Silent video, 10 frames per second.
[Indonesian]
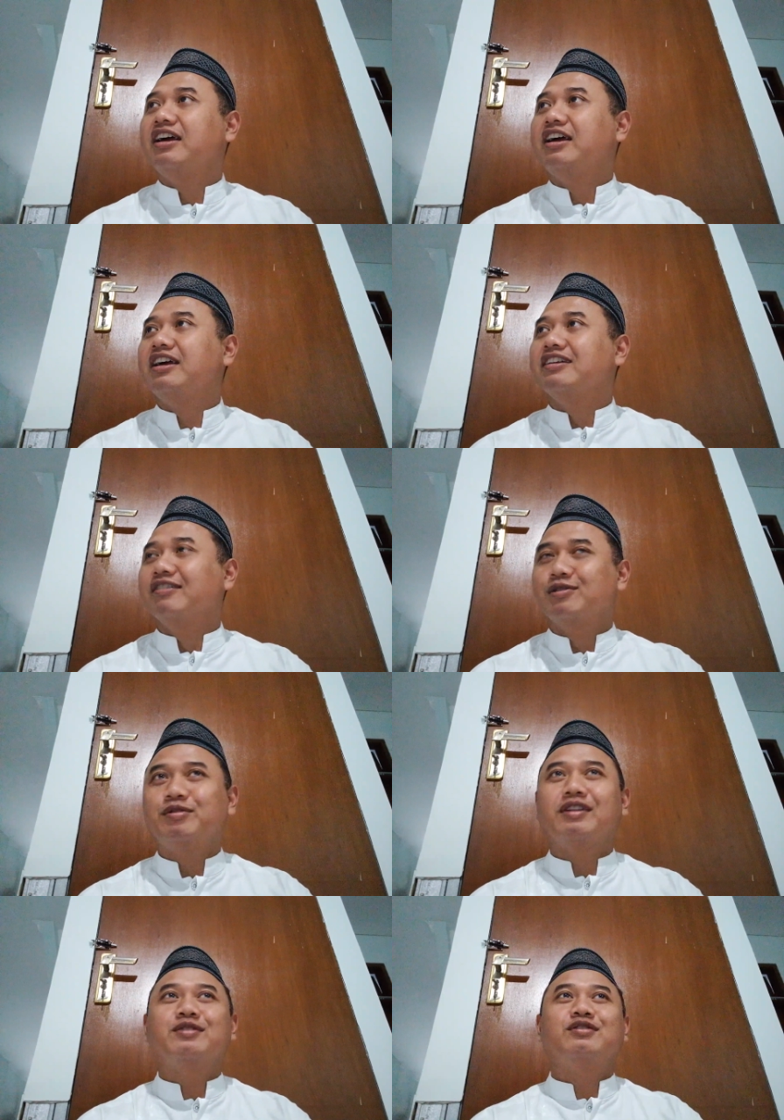tahun sudah itu
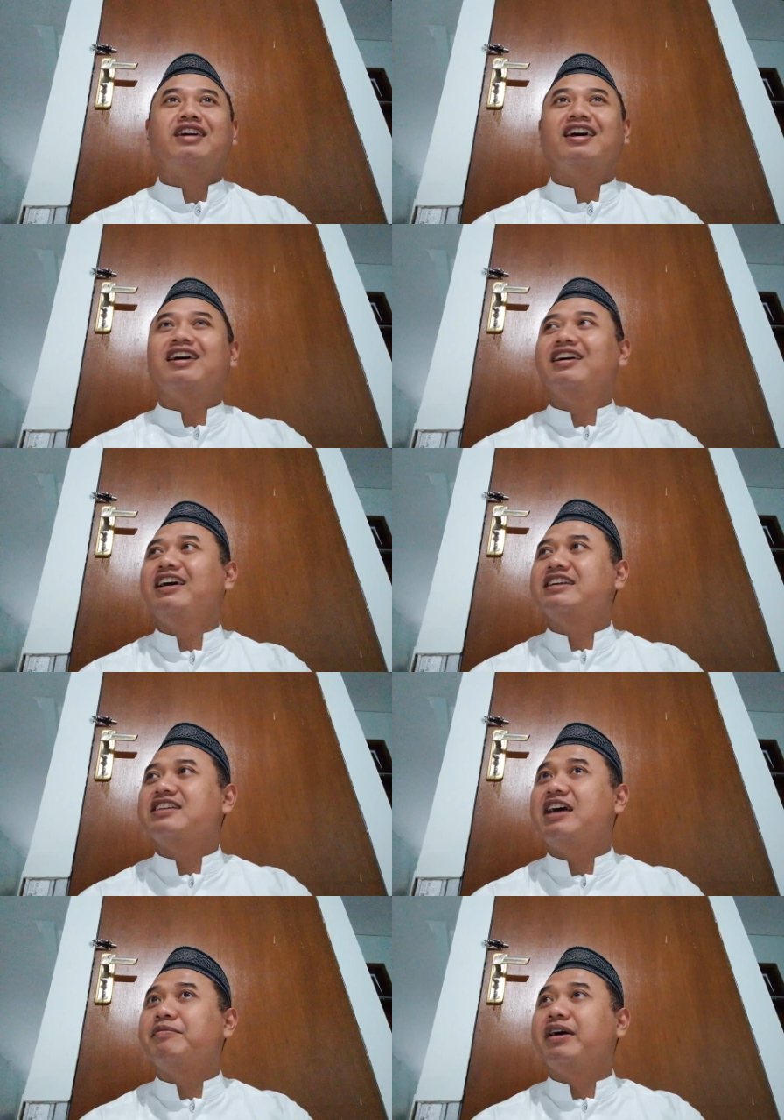sudah SA
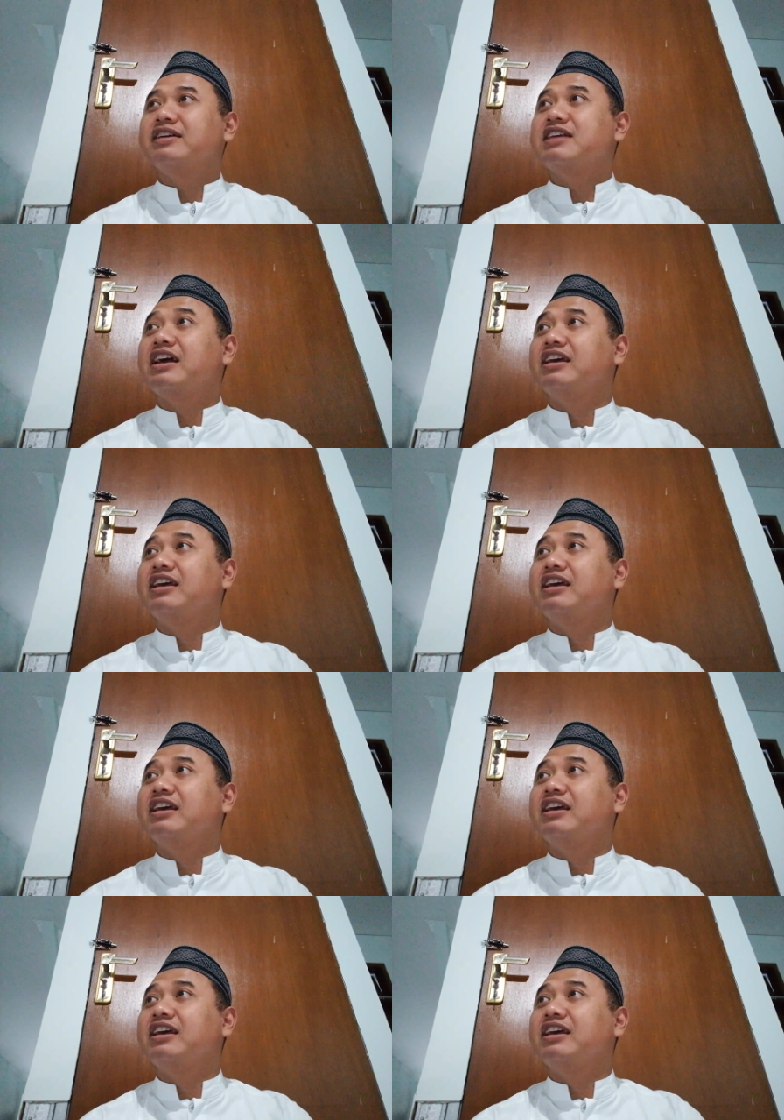apa? SAG.